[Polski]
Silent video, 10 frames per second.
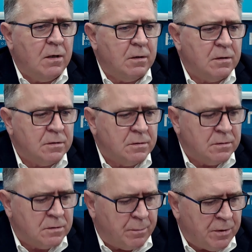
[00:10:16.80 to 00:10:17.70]

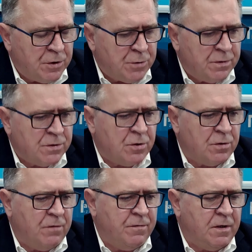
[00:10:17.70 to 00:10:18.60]
zdobyliśmy
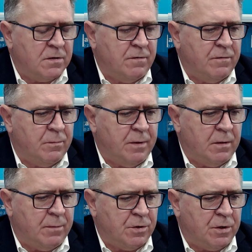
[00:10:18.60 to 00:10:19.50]
środki finansowe od
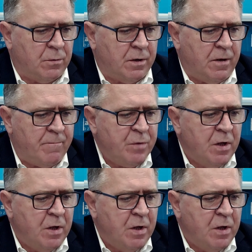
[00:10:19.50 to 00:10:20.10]
pana marszałka.